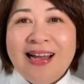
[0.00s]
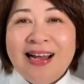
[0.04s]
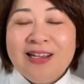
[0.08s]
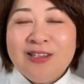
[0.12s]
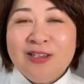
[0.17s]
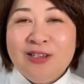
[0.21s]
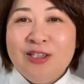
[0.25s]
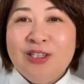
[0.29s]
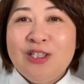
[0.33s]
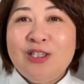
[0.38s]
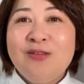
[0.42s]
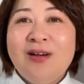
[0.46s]

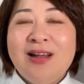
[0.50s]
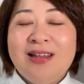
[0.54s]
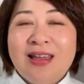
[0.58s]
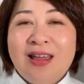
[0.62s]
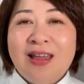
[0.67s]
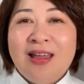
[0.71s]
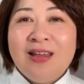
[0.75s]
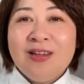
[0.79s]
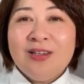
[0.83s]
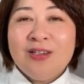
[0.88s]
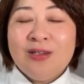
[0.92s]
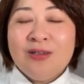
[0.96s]
実は
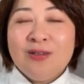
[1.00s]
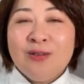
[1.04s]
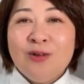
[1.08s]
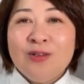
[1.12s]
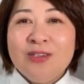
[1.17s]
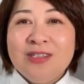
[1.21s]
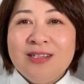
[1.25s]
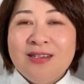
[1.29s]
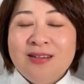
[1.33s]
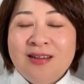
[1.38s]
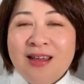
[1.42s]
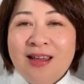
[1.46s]
ね、
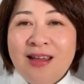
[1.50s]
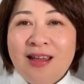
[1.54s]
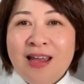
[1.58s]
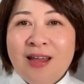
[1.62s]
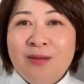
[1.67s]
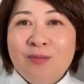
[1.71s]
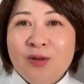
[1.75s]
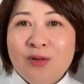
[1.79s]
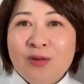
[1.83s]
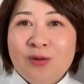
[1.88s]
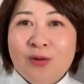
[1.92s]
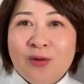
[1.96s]
後に
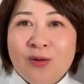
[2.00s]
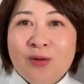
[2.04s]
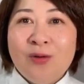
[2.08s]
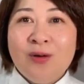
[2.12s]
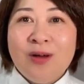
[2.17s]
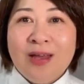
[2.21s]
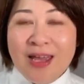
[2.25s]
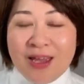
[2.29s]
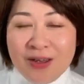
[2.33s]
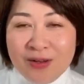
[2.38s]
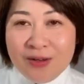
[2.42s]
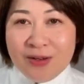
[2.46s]

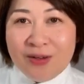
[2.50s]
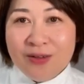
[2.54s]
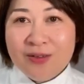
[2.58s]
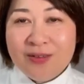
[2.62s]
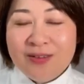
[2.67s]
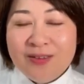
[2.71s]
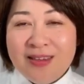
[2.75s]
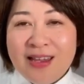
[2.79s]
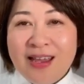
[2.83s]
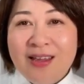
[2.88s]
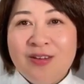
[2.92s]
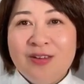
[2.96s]
エムオーエフ
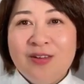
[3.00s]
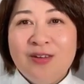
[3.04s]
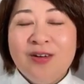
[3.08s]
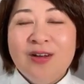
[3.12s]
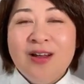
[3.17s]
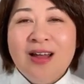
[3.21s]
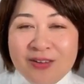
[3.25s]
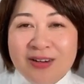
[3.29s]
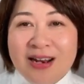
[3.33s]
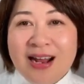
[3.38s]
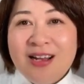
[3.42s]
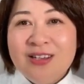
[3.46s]
っていう
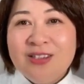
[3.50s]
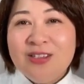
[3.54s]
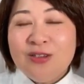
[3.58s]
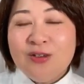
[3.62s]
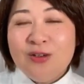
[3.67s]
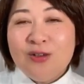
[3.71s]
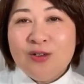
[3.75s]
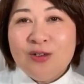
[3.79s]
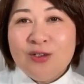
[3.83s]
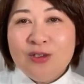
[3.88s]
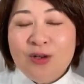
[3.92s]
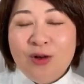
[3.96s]
フランス
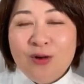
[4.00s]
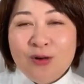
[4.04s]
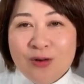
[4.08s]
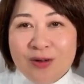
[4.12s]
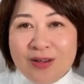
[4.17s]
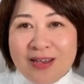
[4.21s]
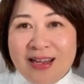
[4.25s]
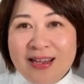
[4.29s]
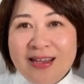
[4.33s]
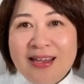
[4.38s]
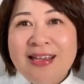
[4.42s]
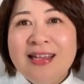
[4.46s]
の職
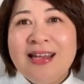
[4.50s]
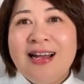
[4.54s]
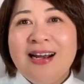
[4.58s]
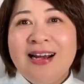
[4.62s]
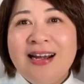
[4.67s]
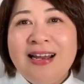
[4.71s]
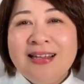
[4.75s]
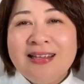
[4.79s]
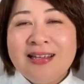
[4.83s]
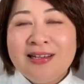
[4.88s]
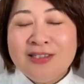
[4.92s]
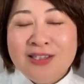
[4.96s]
人になら
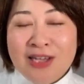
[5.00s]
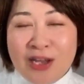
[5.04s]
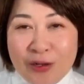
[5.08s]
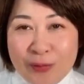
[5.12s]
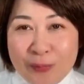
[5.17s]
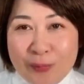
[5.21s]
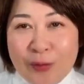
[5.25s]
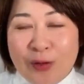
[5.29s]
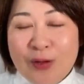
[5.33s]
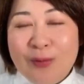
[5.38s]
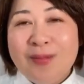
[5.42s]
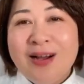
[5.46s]
れたシェフ
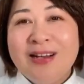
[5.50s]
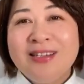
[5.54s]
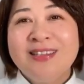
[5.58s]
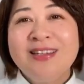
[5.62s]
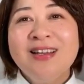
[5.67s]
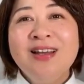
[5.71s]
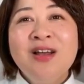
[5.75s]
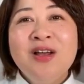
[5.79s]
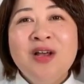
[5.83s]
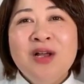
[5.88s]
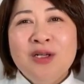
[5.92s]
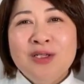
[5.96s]
もいます。
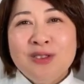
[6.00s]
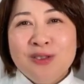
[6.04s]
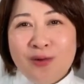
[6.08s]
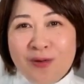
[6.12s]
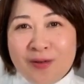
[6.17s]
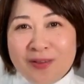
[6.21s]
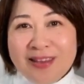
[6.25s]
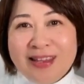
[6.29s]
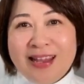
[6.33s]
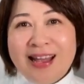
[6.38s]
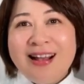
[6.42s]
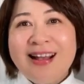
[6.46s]
そ
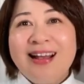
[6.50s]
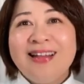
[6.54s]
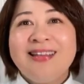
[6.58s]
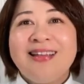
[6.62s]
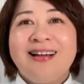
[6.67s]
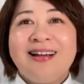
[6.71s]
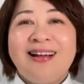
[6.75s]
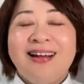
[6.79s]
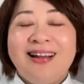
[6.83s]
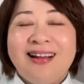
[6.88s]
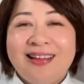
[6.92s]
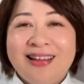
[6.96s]
んな
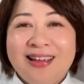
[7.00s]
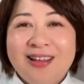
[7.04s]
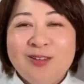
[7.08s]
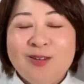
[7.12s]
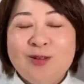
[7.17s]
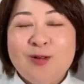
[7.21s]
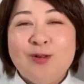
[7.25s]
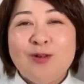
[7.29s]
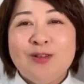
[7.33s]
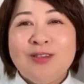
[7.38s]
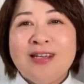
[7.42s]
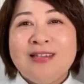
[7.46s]
方からね、
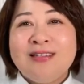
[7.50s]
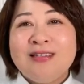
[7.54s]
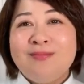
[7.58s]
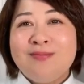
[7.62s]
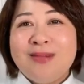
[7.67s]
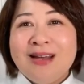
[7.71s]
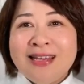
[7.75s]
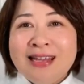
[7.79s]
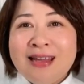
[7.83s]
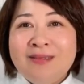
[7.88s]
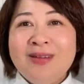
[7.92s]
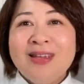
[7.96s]
直接
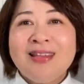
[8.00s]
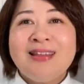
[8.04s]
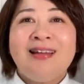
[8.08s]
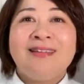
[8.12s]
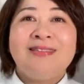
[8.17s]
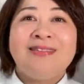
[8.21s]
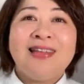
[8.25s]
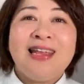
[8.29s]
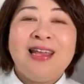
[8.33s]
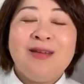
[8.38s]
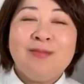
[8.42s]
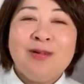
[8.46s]
学べたっ
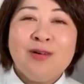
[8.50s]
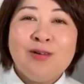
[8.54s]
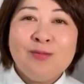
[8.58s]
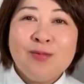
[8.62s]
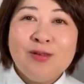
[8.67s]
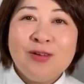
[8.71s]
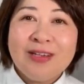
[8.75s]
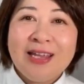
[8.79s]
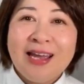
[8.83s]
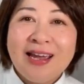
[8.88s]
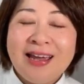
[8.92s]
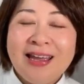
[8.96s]
て今
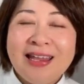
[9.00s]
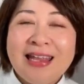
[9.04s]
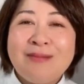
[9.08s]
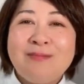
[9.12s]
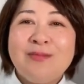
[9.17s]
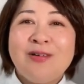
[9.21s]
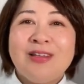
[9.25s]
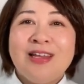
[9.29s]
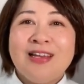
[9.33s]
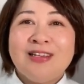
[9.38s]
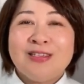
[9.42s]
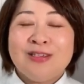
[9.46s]
思うだけで
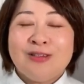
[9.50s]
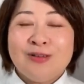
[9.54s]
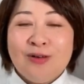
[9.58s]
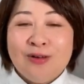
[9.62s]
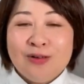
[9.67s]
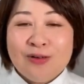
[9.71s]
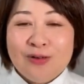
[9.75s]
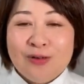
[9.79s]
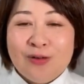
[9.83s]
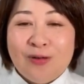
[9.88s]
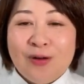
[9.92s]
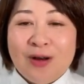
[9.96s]
もね、すご
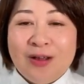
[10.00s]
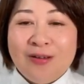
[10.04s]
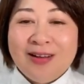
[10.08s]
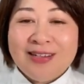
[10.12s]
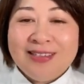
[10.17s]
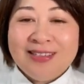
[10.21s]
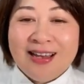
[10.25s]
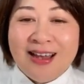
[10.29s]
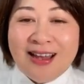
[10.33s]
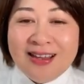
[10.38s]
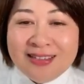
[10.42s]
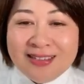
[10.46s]
くこれは
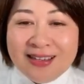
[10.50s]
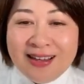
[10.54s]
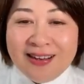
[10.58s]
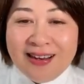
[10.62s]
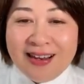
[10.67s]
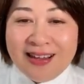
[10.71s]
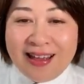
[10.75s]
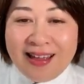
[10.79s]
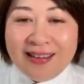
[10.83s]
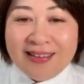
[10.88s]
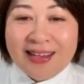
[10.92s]
財産になっ